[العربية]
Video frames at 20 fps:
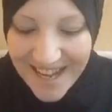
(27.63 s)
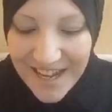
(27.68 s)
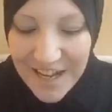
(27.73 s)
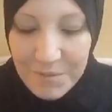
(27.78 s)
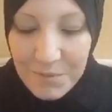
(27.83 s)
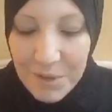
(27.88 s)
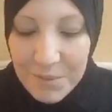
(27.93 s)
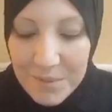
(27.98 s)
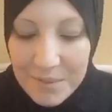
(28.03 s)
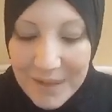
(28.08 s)

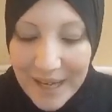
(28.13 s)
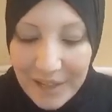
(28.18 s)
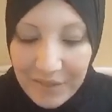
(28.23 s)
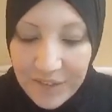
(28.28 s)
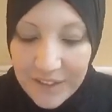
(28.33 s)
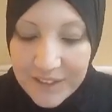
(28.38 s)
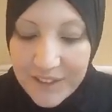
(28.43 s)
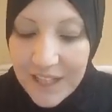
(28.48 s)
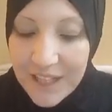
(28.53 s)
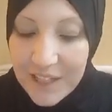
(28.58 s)
المهم بقى
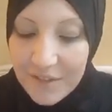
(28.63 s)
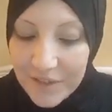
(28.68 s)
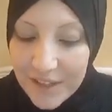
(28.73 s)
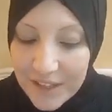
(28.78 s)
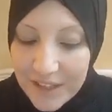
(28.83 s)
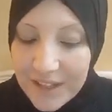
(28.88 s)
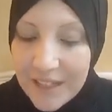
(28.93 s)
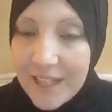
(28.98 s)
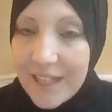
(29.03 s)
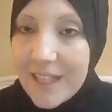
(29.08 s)
الفتره اللي
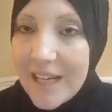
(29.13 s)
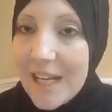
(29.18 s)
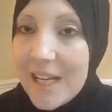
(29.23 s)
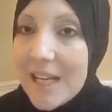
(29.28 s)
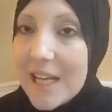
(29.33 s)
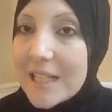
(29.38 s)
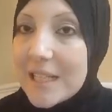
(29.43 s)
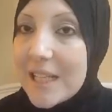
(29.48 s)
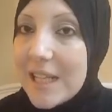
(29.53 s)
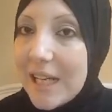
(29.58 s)
فاتت انا
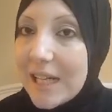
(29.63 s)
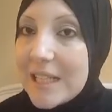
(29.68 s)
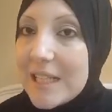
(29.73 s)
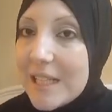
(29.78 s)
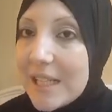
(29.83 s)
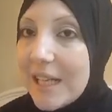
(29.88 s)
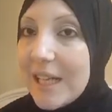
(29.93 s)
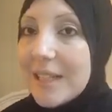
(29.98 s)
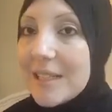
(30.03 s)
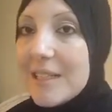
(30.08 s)
جالي اسئله
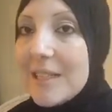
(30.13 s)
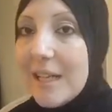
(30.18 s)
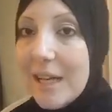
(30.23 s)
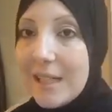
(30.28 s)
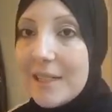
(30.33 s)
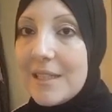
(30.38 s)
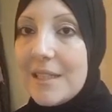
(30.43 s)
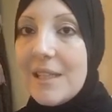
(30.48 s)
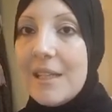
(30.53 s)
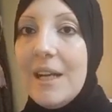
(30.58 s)
كتيره كتيره
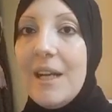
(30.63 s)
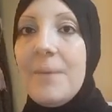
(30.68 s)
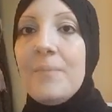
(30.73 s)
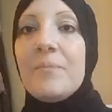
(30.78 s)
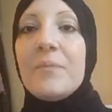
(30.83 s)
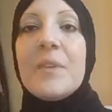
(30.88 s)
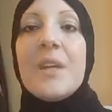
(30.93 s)
كتيره